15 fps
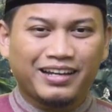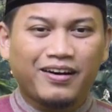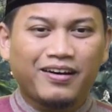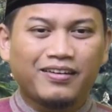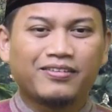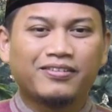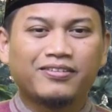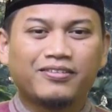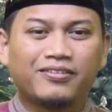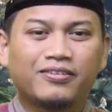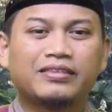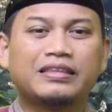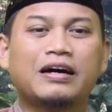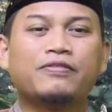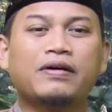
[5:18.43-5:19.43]

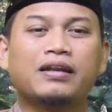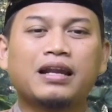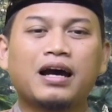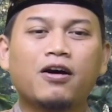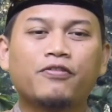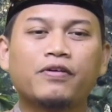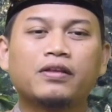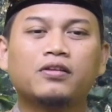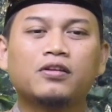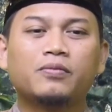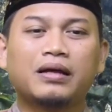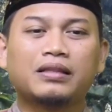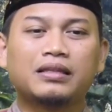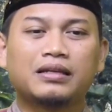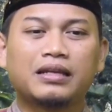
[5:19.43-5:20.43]
Kalau dafannau fi
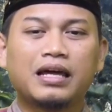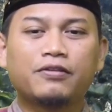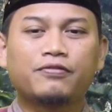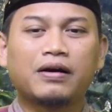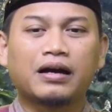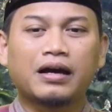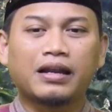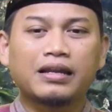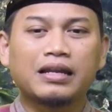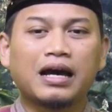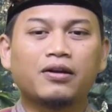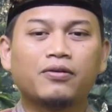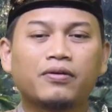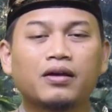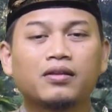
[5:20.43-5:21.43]
dzulmatil lail
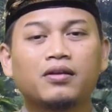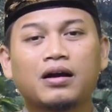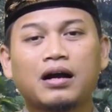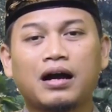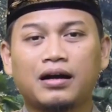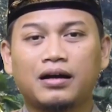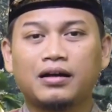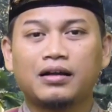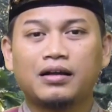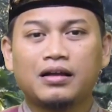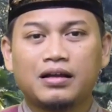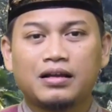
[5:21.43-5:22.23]
fakarina anukidoka.